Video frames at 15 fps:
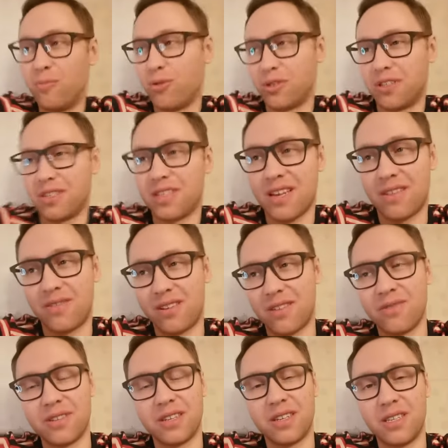
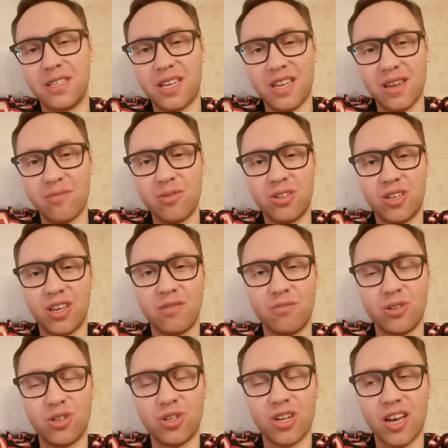Послезавтра воскресенье обещает
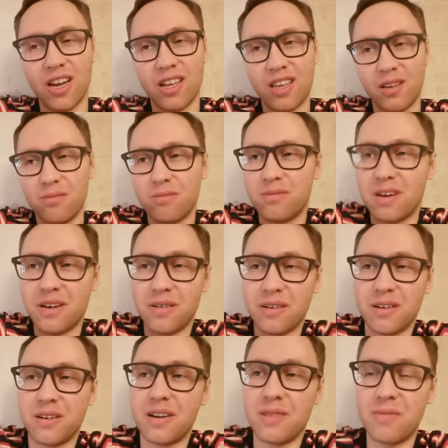быть жарким.
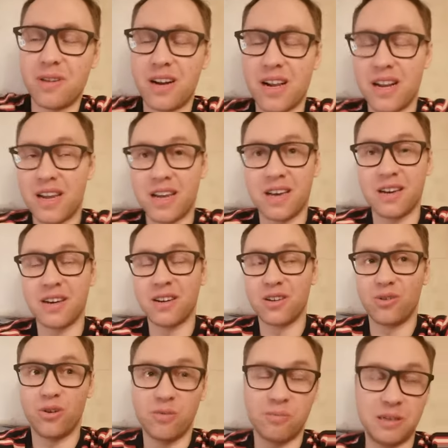А либеральное
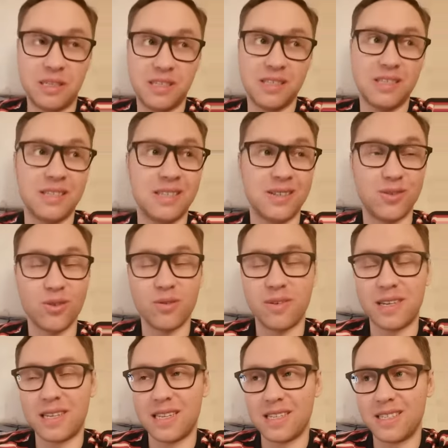крыло оппозиции
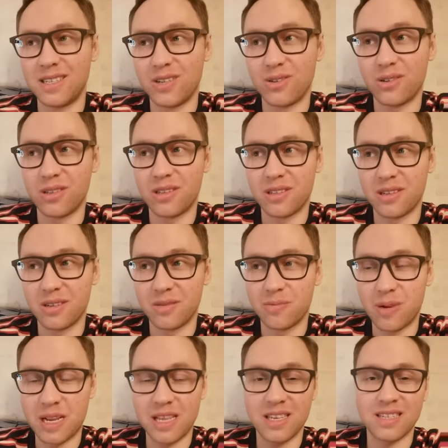снова анонсирует э,
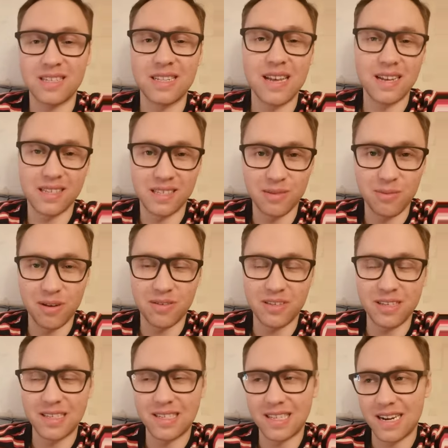протестные акции по
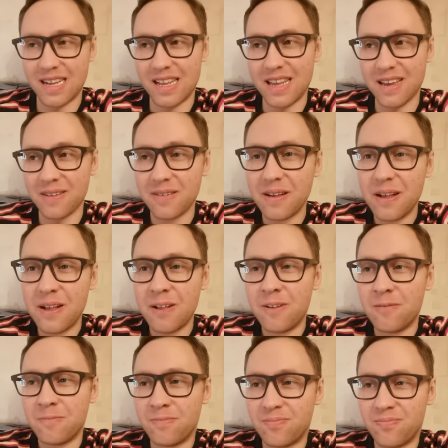всей стране.
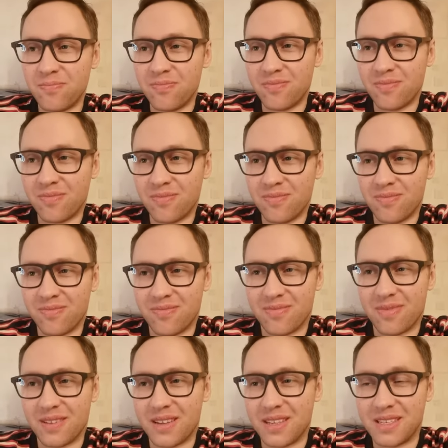
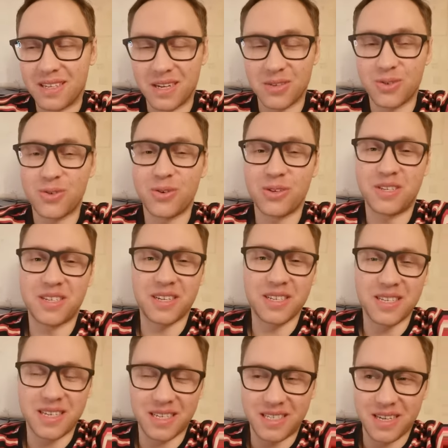Сразу хочется
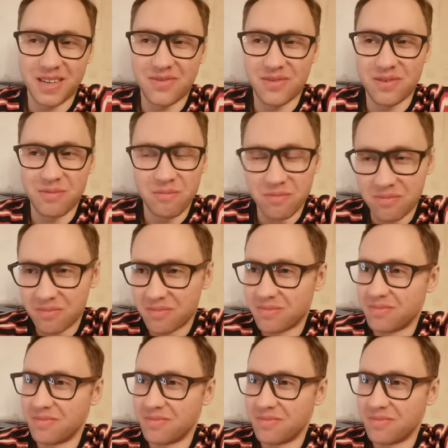рассказать вам